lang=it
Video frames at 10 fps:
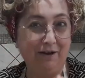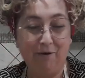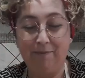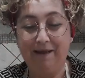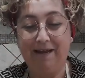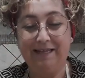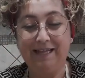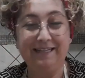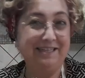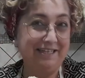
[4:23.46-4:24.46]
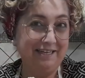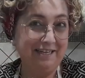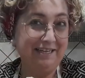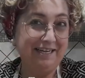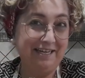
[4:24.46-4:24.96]
come
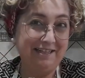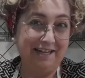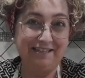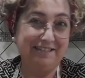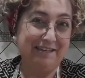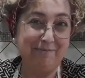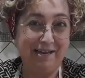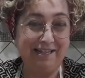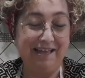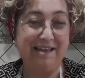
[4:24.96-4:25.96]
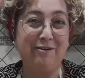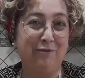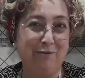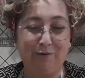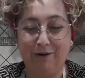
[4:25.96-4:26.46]
tanti, in tanti sapete
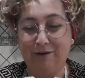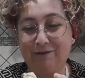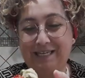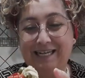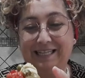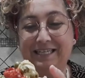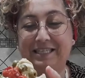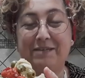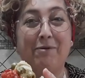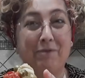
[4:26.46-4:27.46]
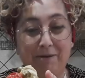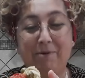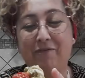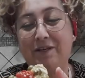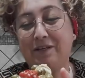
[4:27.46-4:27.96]
io adoro le cose caldissime, quindi
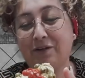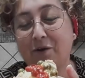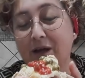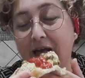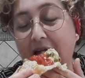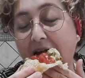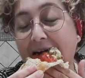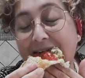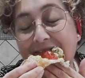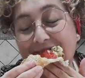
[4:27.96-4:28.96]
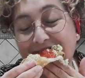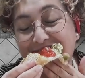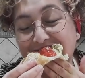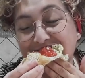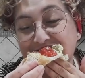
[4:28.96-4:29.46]
preferisco
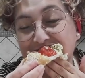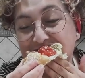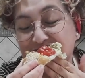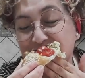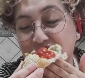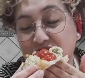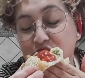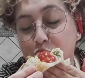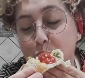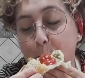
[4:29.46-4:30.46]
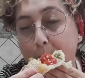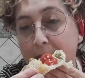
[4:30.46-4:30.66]
Mm.